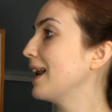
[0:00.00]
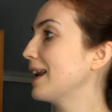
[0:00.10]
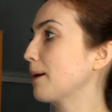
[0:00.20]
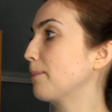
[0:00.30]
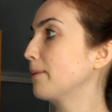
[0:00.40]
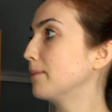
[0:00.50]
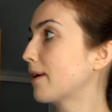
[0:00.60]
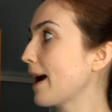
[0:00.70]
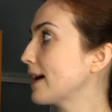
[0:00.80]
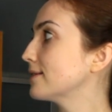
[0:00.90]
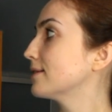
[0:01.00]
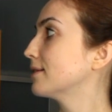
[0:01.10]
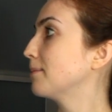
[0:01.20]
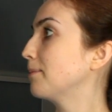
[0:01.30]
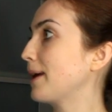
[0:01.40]
Хлеб – bread,
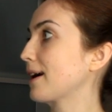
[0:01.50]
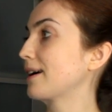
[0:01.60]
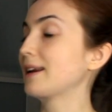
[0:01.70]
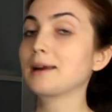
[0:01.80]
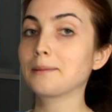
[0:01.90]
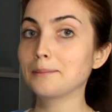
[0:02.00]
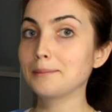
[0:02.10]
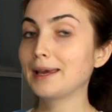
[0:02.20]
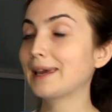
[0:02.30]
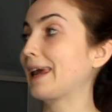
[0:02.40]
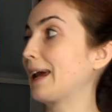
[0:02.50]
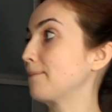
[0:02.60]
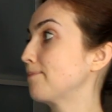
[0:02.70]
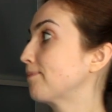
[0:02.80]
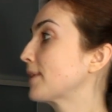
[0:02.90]
пекарь – bake.
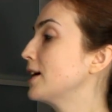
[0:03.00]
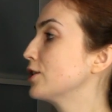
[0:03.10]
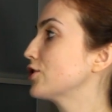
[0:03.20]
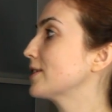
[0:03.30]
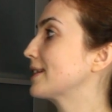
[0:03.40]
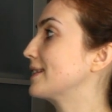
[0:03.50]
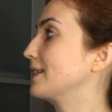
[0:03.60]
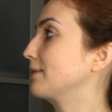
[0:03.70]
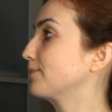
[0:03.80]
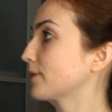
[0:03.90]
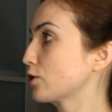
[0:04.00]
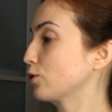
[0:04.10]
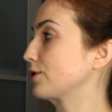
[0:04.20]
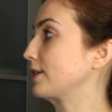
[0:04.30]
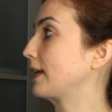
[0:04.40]
Через один –
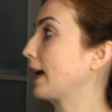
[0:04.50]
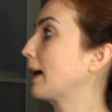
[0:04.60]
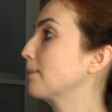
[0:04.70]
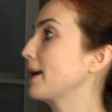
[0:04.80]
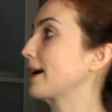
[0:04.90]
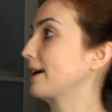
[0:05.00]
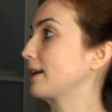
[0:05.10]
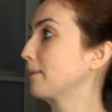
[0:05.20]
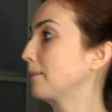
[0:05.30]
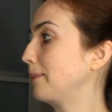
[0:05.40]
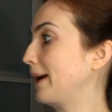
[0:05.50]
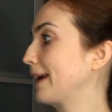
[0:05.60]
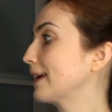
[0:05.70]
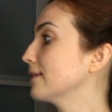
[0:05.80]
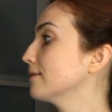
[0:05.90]
желтенькие, пекарь –
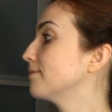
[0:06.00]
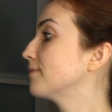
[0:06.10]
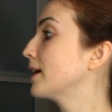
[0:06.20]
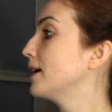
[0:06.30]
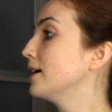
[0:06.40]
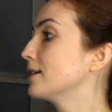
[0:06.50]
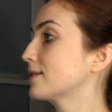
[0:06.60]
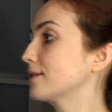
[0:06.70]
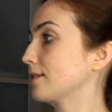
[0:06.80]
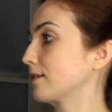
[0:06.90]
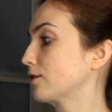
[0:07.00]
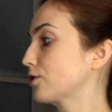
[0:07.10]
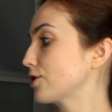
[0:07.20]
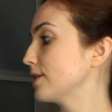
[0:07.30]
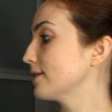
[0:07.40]
bake. Сыр –
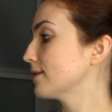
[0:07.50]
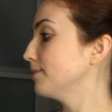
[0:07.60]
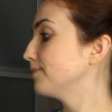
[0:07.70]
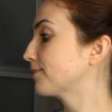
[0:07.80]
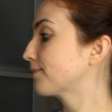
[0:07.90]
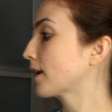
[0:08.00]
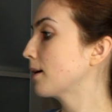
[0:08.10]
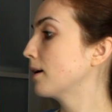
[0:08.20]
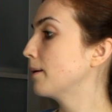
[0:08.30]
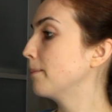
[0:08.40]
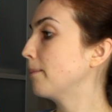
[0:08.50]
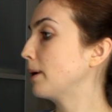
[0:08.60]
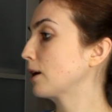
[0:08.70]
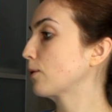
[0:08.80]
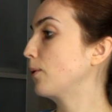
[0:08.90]
cheese,
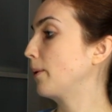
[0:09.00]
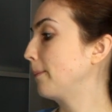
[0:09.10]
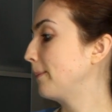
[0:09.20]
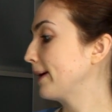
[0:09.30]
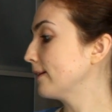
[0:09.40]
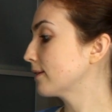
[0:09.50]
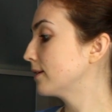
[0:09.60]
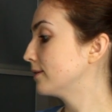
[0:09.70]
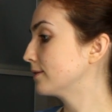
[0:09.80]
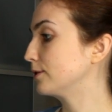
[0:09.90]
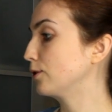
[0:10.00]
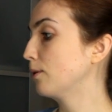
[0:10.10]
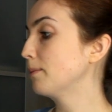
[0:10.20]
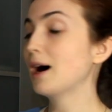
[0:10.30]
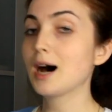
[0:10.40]
молоко – milk,
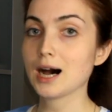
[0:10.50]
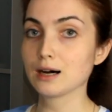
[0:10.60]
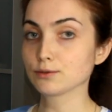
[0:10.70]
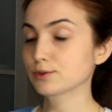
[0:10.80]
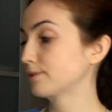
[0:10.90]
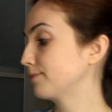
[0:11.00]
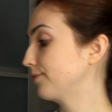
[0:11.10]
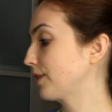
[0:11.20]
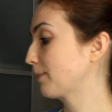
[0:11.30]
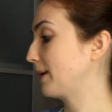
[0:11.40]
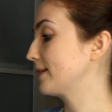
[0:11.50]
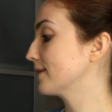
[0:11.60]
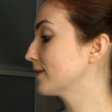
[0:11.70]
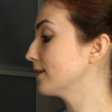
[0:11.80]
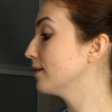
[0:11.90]
дом – house. Вверх по
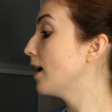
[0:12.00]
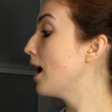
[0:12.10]
лесенке.